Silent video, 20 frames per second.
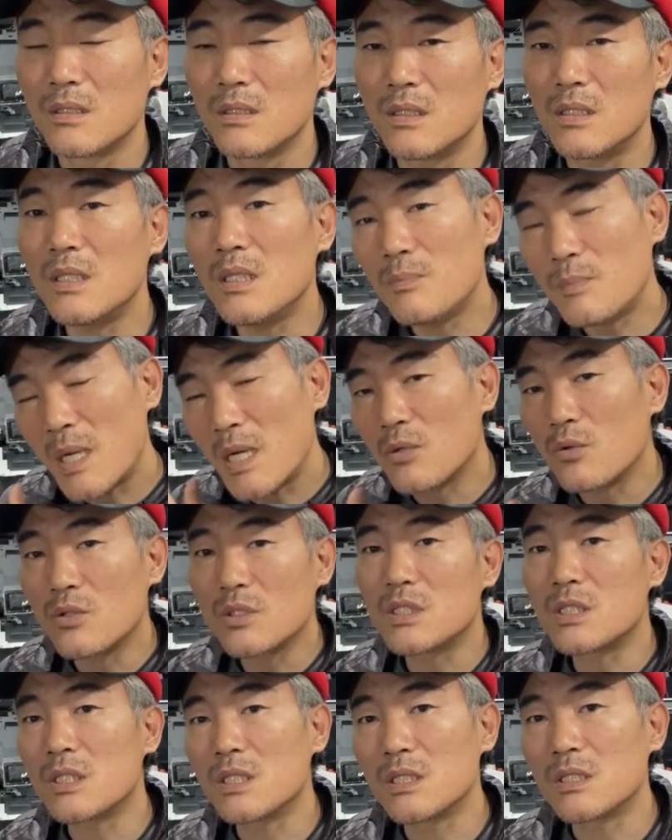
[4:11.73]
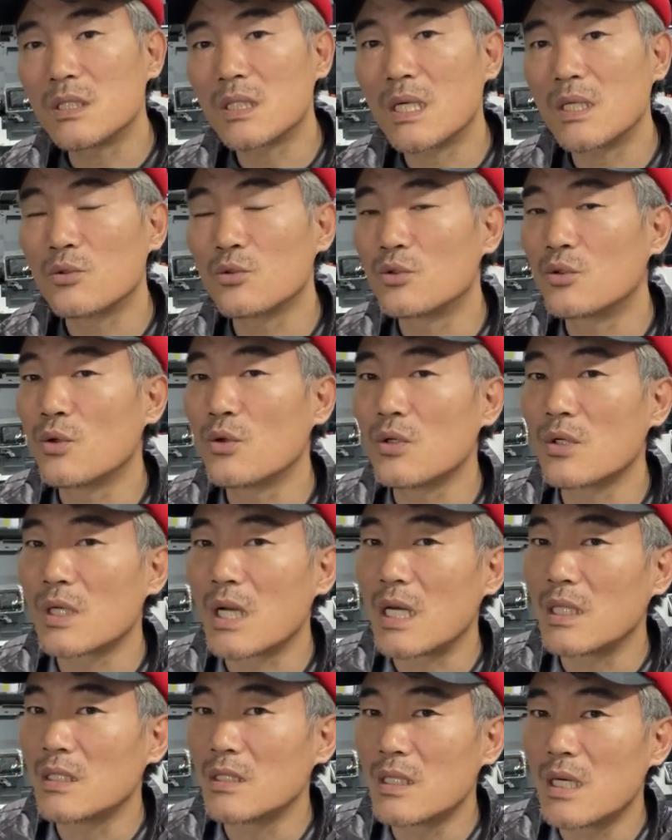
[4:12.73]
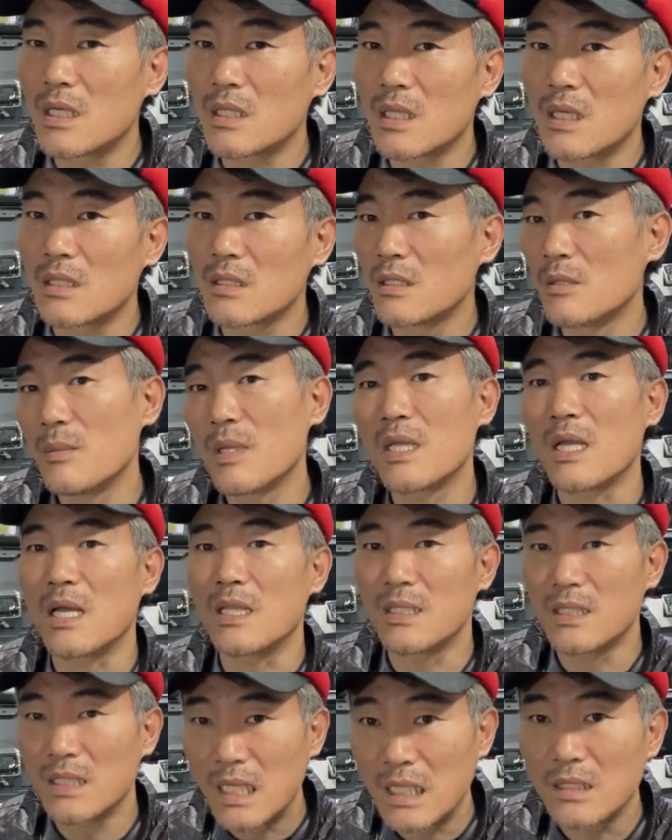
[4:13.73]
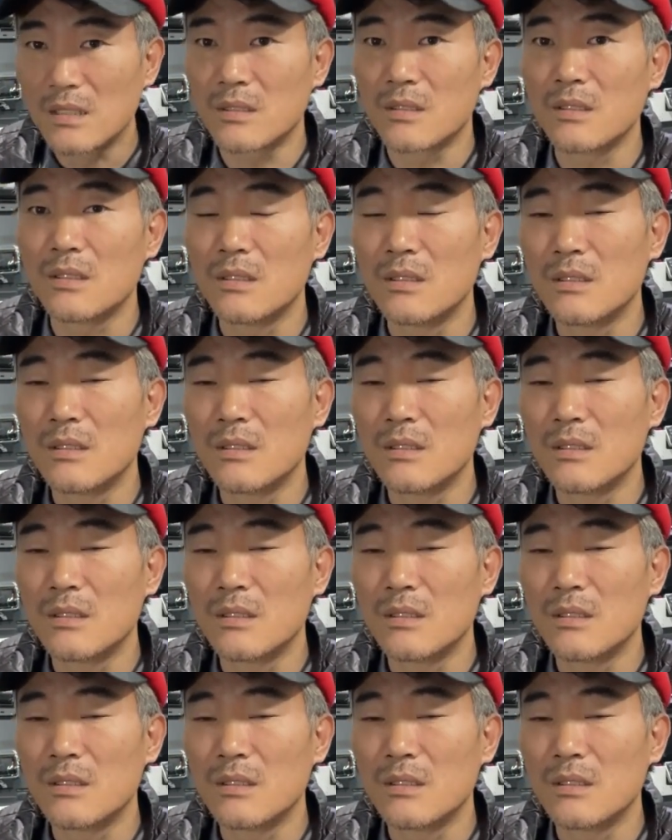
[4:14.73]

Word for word: 이팔공 시리즈가 유통을 가능하게 한 금액이 아니라는 거.